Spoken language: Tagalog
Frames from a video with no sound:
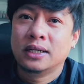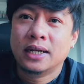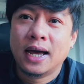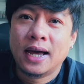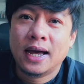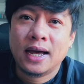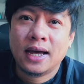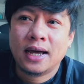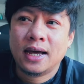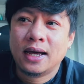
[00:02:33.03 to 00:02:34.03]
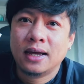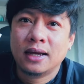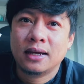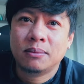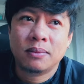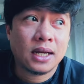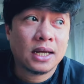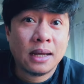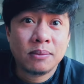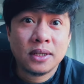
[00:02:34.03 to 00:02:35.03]
na
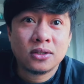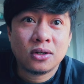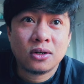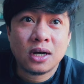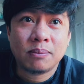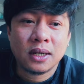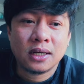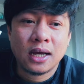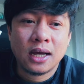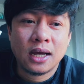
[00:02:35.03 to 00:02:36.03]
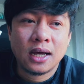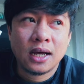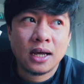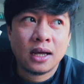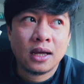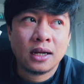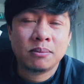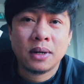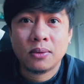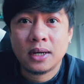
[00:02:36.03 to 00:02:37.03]
magagamit ko kapag ka, ah,
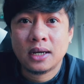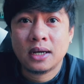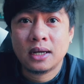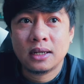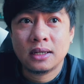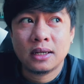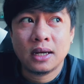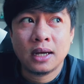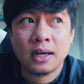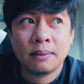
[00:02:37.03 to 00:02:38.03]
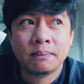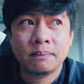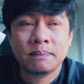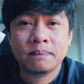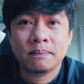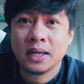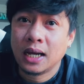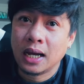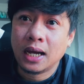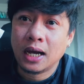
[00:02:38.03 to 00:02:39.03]
halimbawa um,
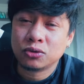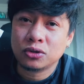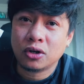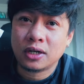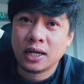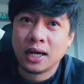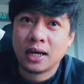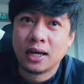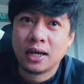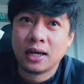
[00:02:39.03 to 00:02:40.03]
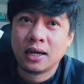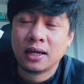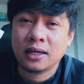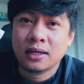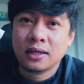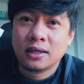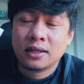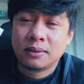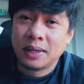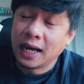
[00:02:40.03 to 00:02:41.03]
mga outdoor na
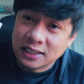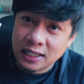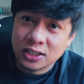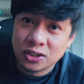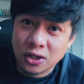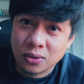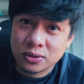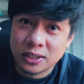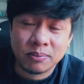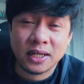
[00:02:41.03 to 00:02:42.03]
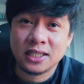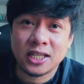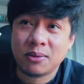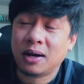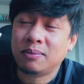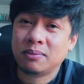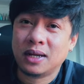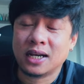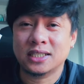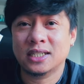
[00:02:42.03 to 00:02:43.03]
malakas ang snow, syempre hindi tayo
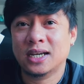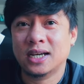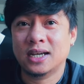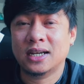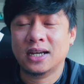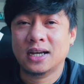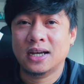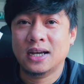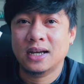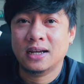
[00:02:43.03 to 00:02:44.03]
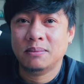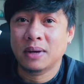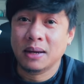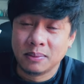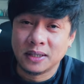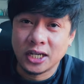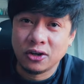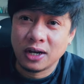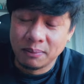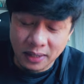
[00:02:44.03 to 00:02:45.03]
makapag-vlog kasi nga uh, baka mabasa
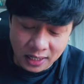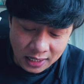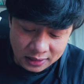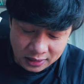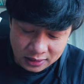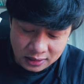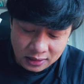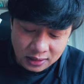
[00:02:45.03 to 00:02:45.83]
yung camera natin.